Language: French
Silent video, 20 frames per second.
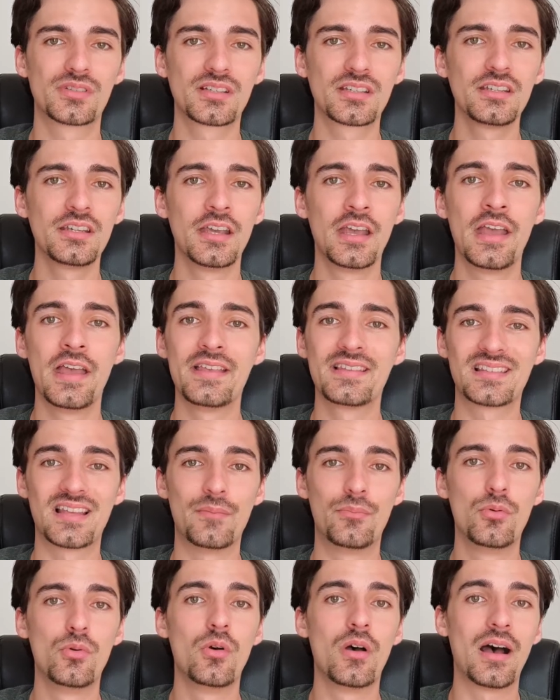ça peut
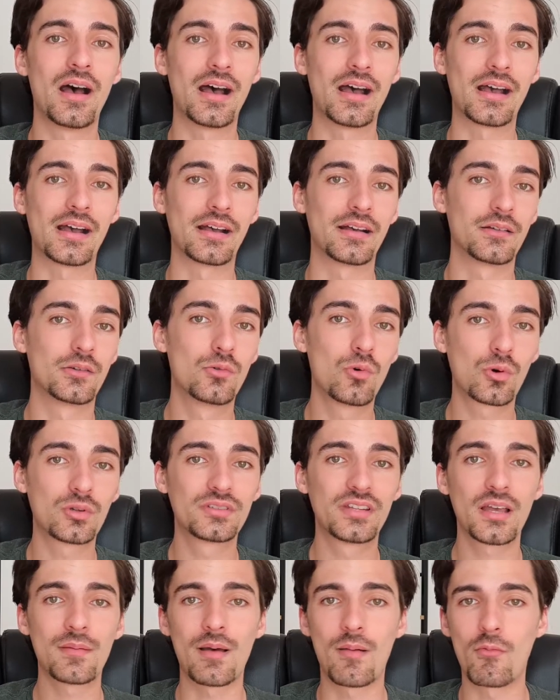à court terme, à
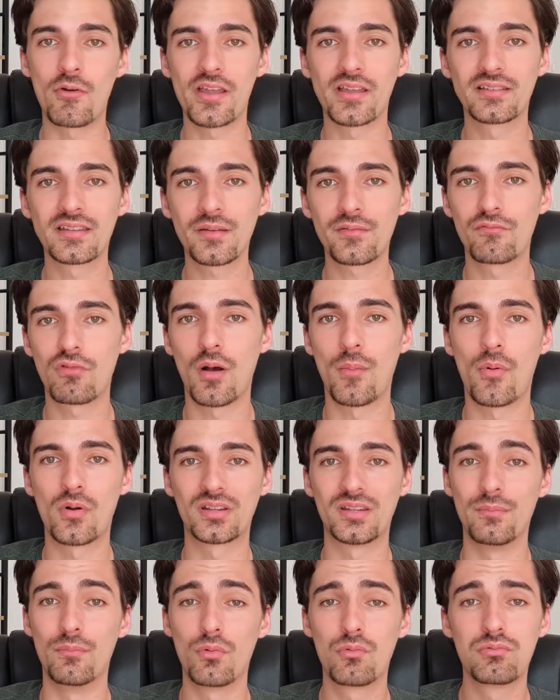moyen terme vous rapporter beaucoup
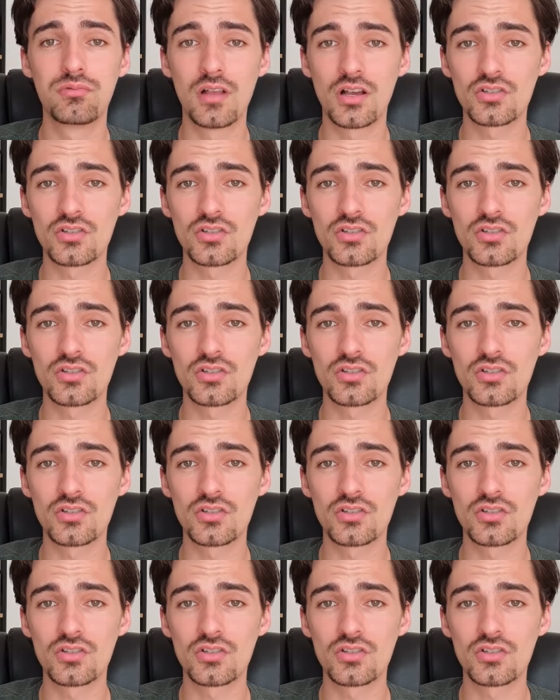d'argent,